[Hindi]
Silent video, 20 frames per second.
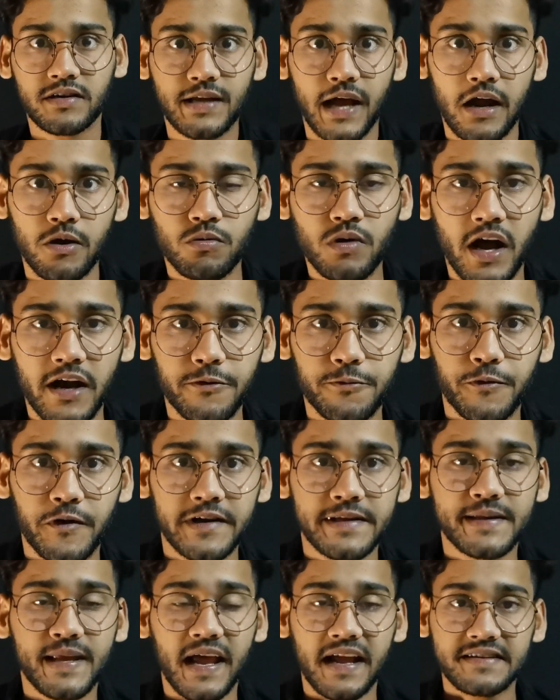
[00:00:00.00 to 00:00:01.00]
शाहरुख खान
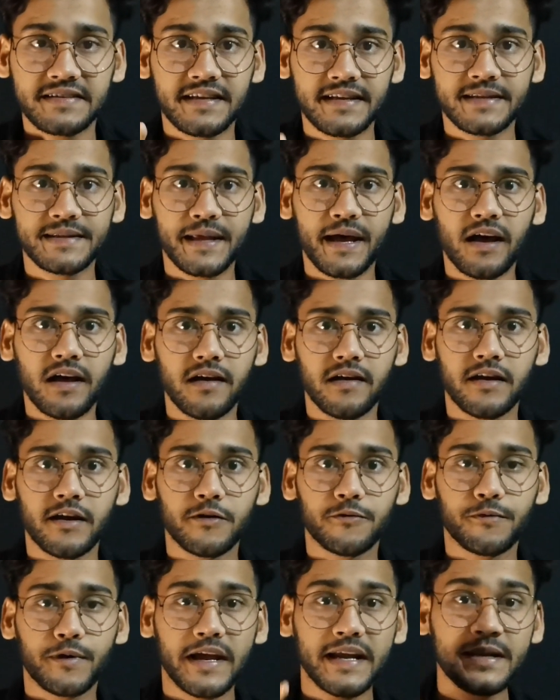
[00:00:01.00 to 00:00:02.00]
फिर से अश्लीलता
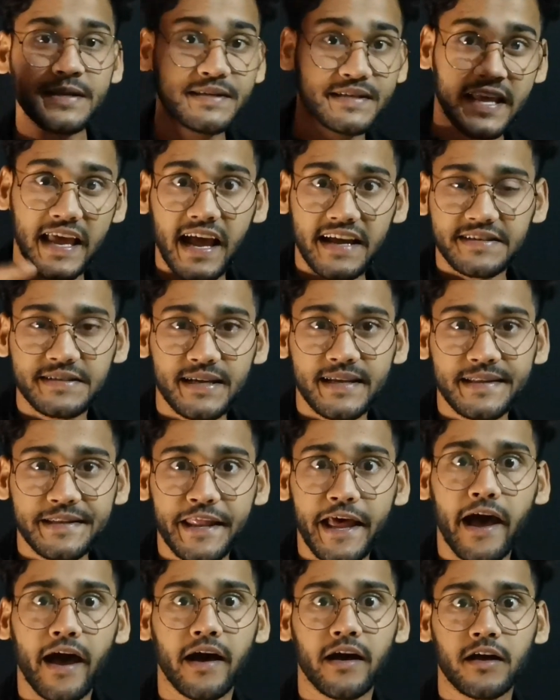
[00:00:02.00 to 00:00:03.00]
फिर से
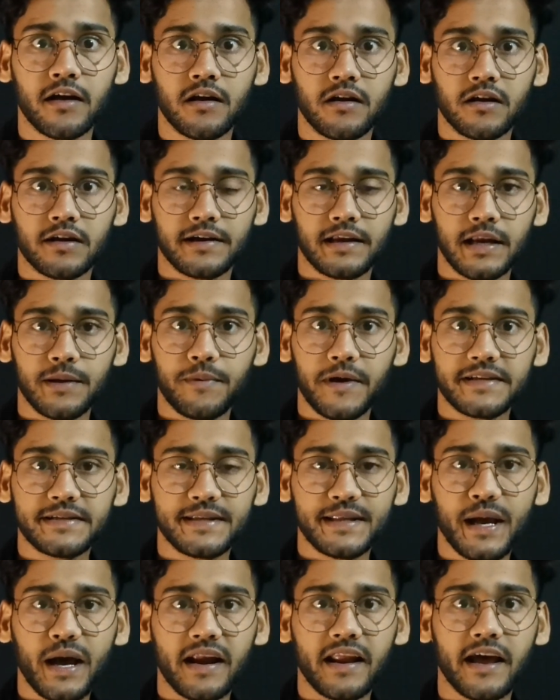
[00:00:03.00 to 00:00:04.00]
अश्लीलता
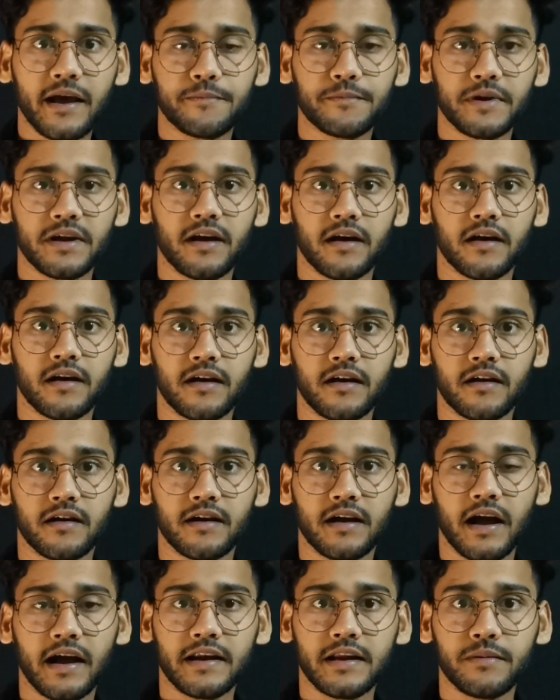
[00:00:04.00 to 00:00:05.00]
क्लिपेज दिखा रहा है अपना
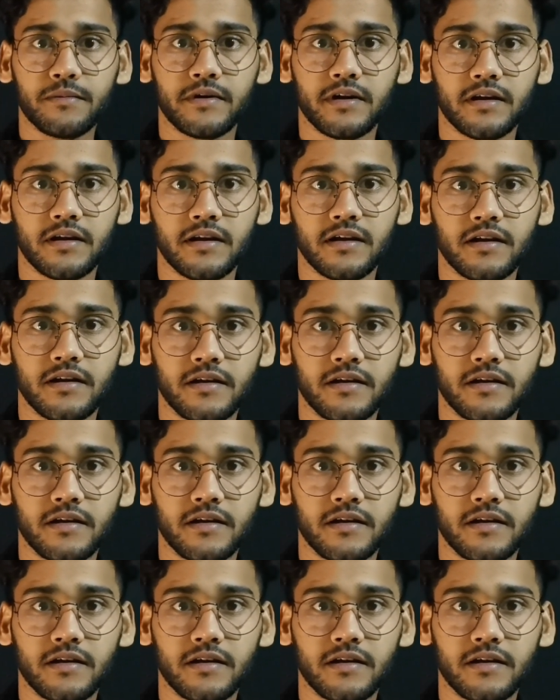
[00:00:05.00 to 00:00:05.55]
गाने में